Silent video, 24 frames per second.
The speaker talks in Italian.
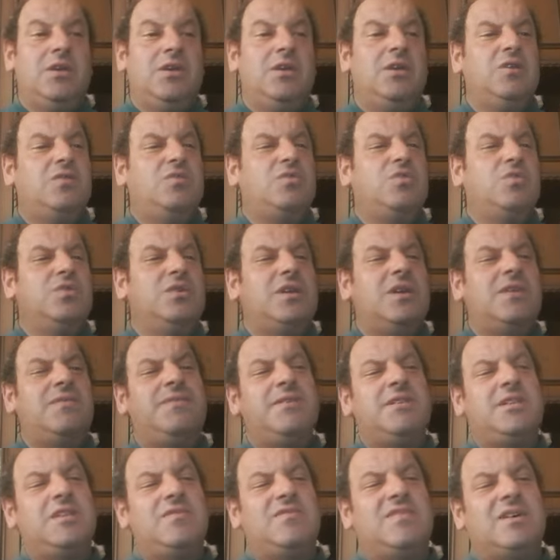in cui
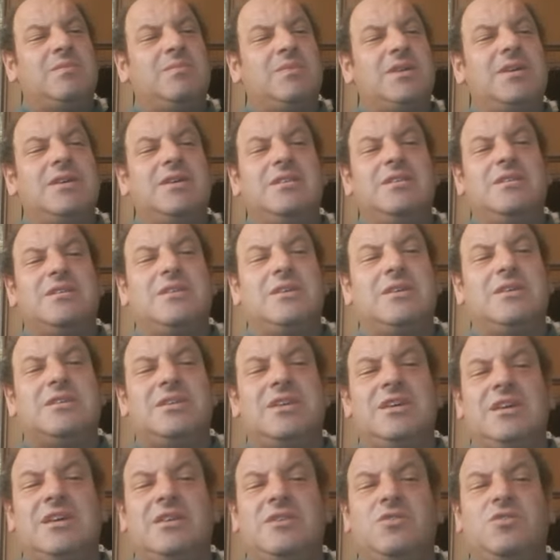effettivamente
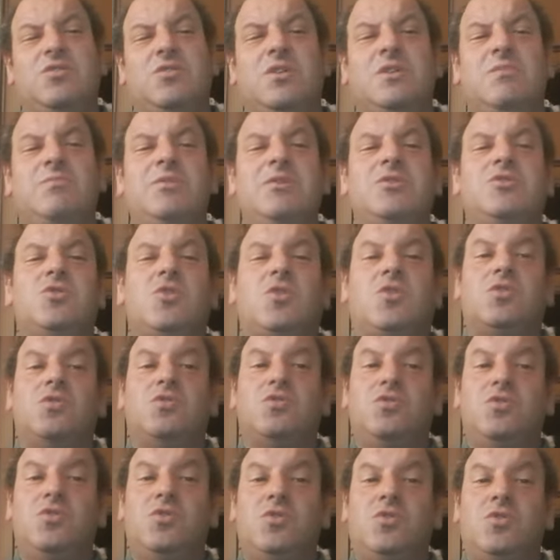sento il
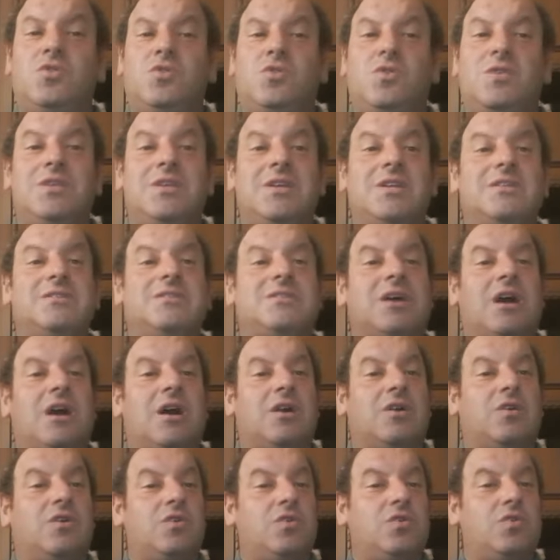bisogno del
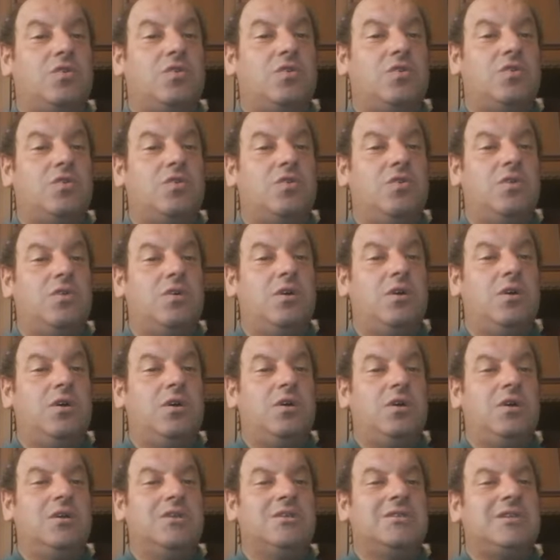sacro,
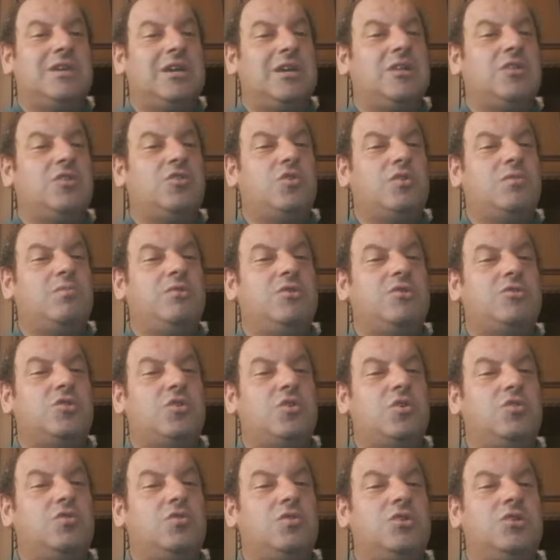sento il
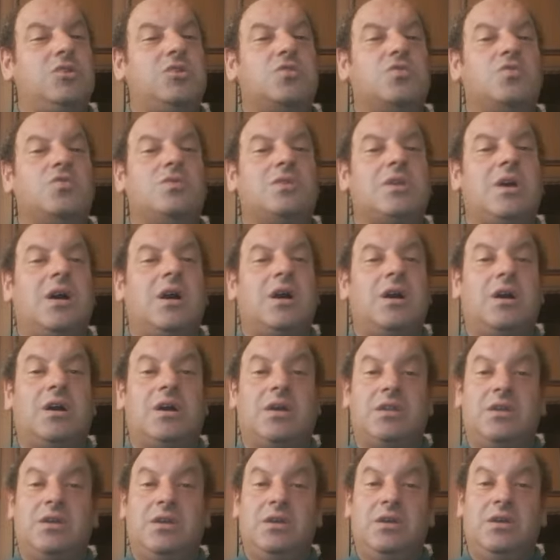bisogno di
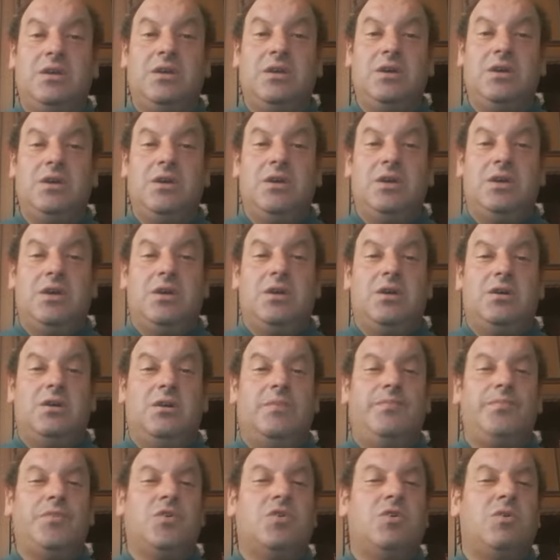scrutare
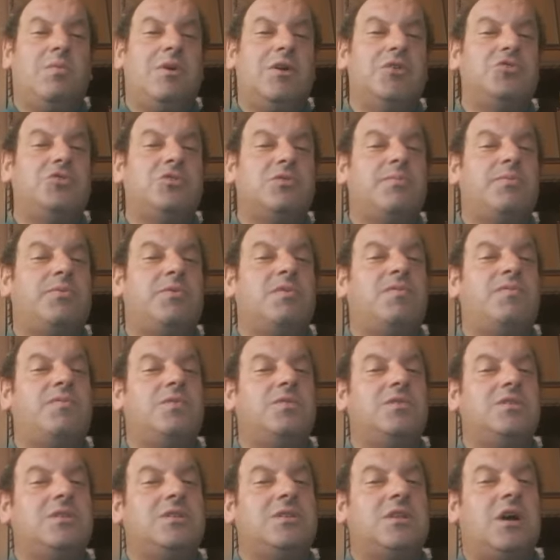Ehm, con maggior
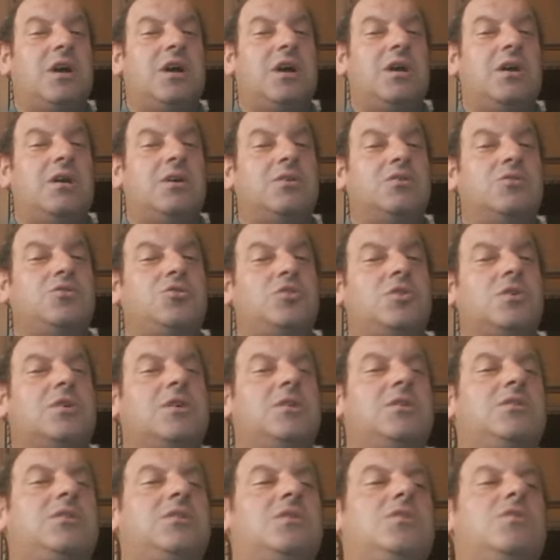profondità ciò
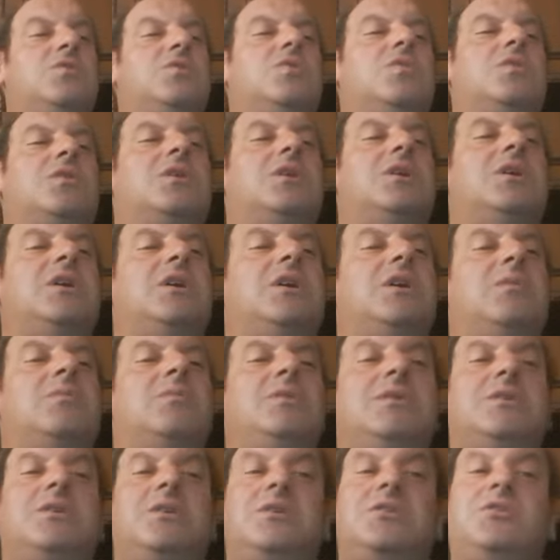che il Signore eh,
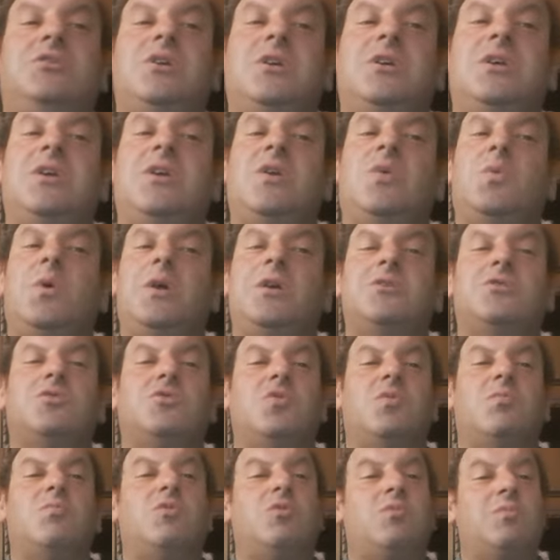mi dice in
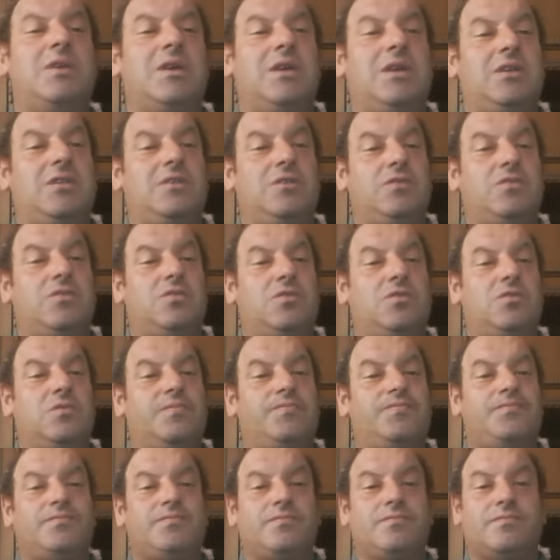questo
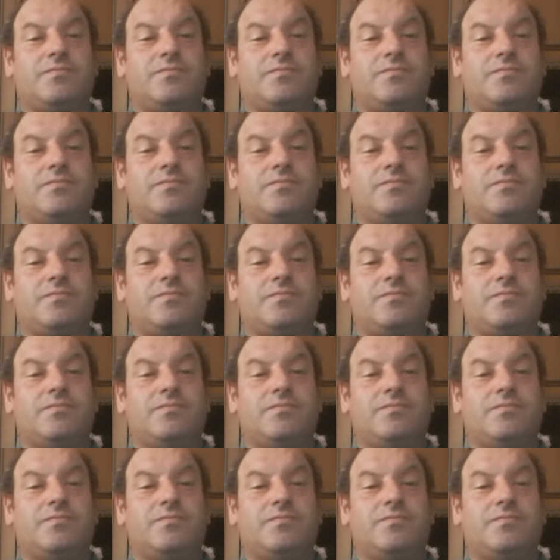momento.